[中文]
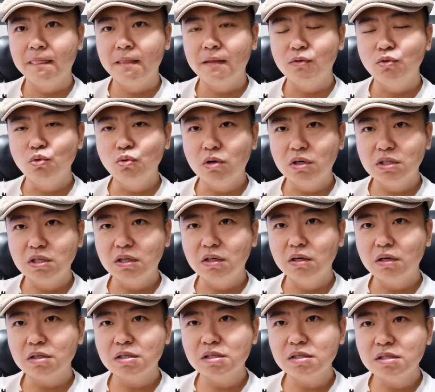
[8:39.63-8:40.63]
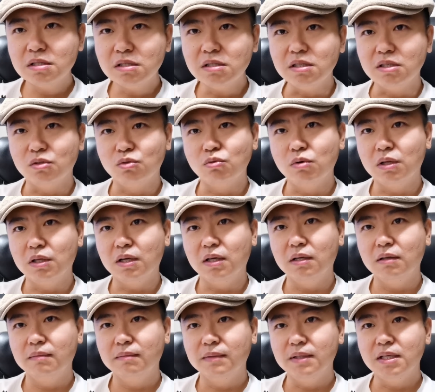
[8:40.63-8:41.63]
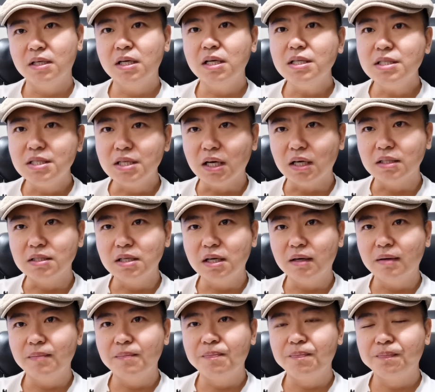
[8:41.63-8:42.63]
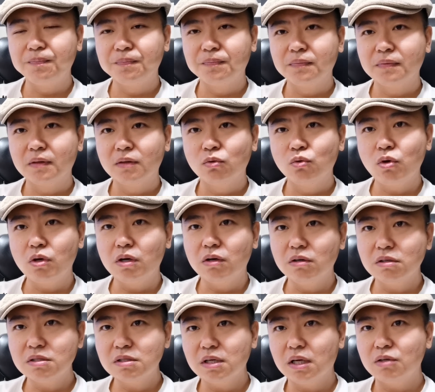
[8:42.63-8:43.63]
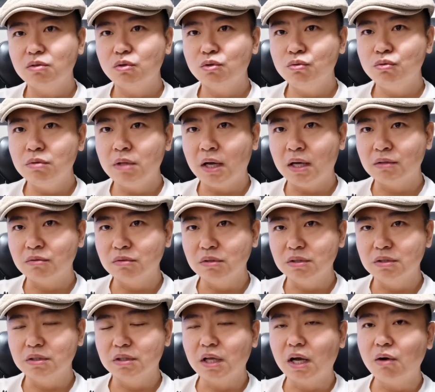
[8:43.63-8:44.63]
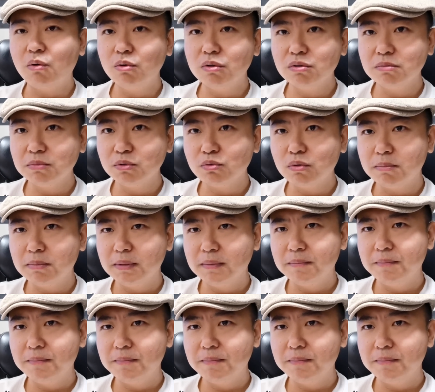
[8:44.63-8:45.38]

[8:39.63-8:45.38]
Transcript: 如果是俄罗斯自己做的，你可以想象，对俄罗斯来说巨大的损失，他会这么做吗？